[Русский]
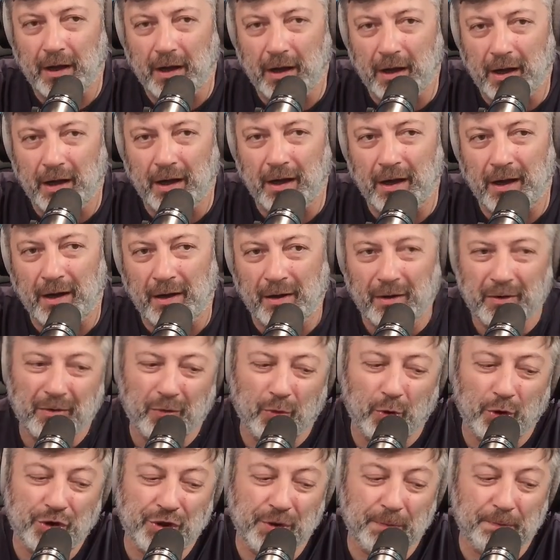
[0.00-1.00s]
э,
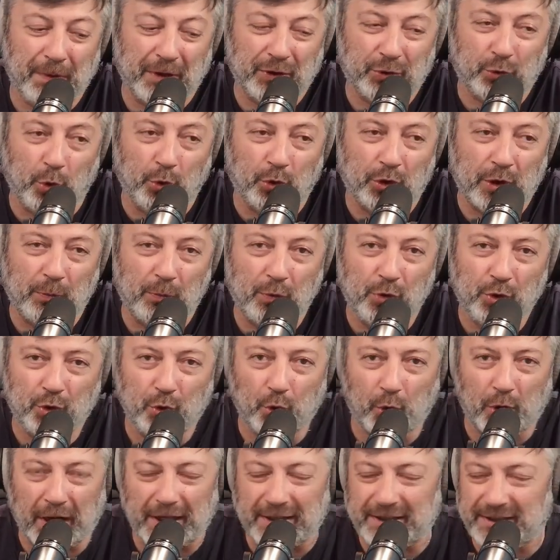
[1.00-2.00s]
очень по
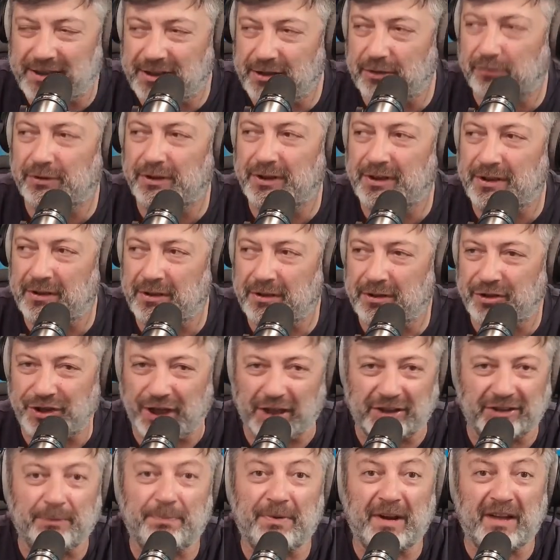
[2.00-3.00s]
тонкому льду ходил
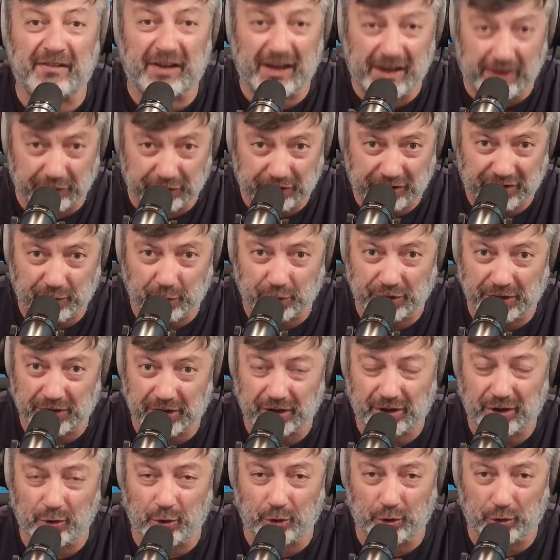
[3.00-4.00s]
и часто проваливался
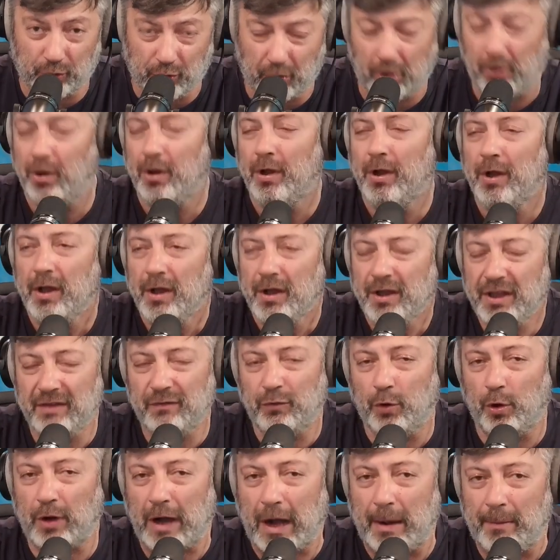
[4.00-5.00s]
сквозь этот лед, но
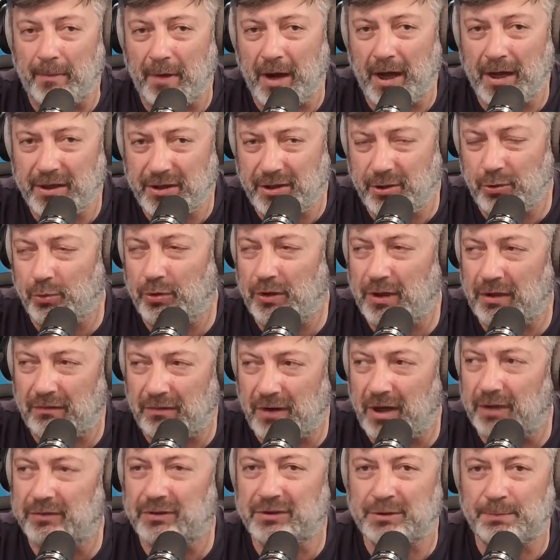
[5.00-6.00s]
его команде
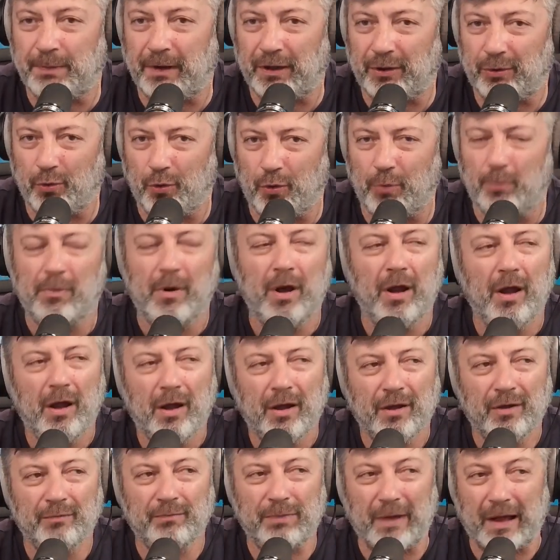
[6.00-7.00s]
удавалось потом,
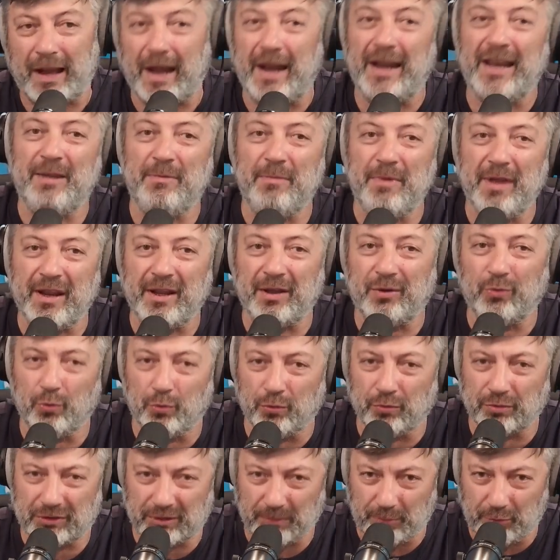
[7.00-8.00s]
по крайней
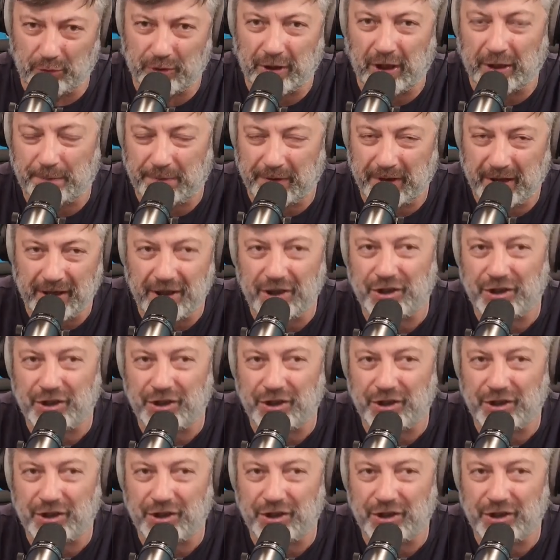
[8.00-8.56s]
мере, ну, соблюдать